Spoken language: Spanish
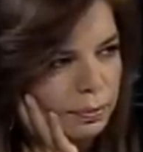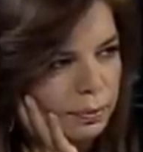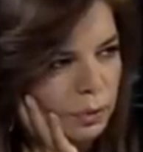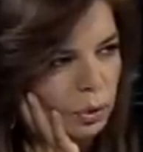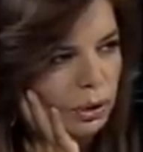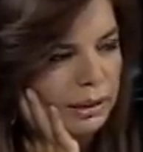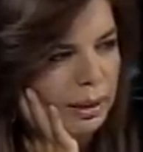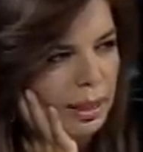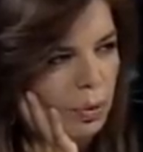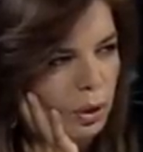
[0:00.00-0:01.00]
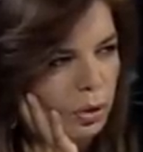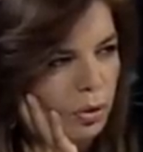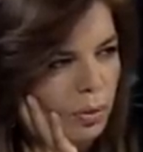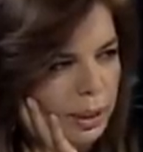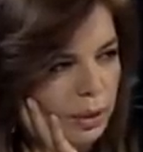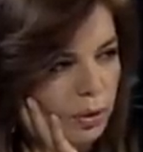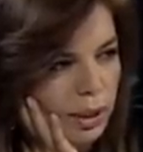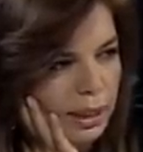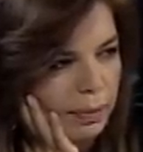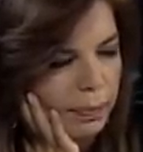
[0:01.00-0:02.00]
No,
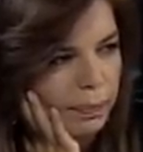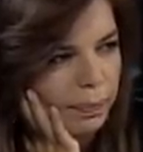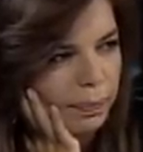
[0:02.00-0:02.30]
yo, no, estoy de